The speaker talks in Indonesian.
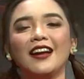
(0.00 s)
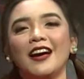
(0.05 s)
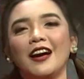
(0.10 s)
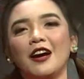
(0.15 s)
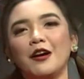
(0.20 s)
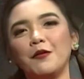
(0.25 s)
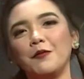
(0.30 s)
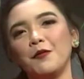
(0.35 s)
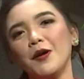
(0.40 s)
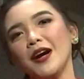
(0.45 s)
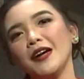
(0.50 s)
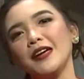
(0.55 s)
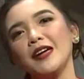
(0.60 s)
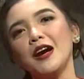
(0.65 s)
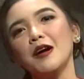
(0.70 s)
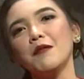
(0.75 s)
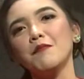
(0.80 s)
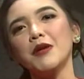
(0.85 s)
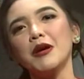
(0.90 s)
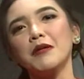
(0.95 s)
Nah,
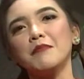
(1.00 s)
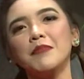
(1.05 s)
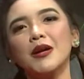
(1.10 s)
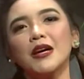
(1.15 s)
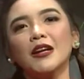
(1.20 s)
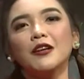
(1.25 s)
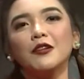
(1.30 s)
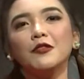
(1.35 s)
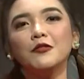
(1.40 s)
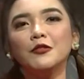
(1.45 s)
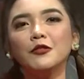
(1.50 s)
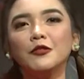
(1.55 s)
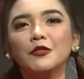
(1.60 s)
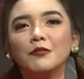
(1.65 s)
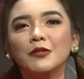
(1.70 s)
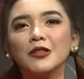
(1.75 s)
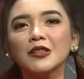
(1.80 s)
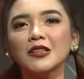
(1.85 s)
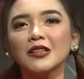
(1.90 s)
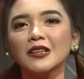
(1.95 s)
wayang beber
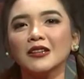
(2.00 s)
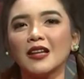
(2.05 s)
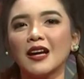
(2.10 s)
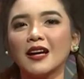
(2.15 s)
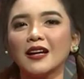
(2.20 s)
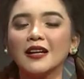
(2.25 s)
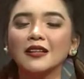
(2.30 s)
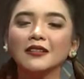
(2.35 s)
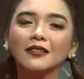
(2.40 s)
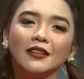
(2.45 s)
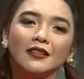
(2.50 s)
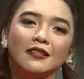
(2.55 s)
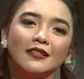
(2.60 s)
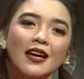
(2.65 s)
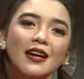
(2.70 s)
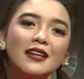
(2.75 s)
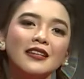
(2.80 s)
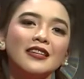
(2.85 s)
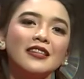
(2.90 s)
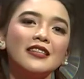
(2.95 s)
dulu menceritakan
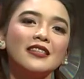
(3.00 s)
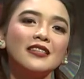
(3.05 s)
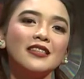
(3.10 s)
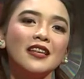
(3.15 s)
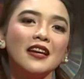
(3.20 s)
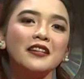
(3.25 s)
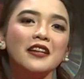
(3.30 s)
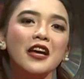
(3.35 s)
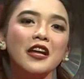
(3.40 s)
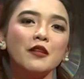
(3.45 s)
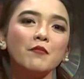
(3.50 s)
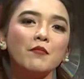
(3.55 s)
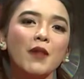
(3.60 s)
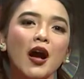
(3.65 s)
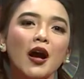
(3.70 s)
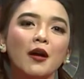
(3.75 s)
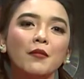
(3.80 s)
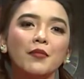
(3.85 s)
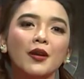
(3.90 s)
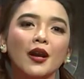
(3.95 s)
tentang kisah dari
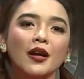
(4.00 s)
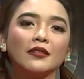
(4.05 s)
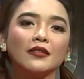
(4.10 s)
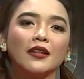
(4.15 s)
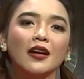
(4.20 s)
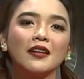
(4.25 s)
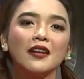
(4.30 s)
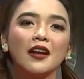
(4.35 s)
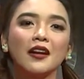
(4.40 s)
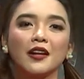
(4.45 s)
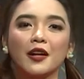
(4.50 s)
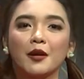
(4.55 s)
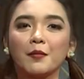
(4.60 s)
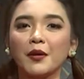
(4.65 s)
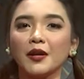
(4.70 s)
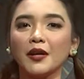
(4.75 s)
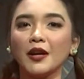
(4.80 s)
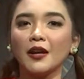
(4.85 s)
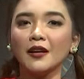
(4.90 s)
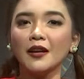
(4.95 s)
Mahabharata dan
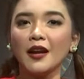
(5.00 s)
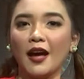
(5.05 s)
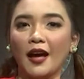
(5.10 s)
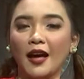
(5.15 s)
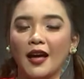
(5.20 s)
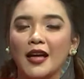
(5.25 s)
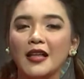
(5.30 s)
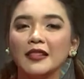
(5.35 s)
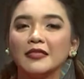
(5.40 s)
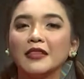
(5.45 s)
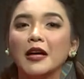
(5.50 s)
Ramayana.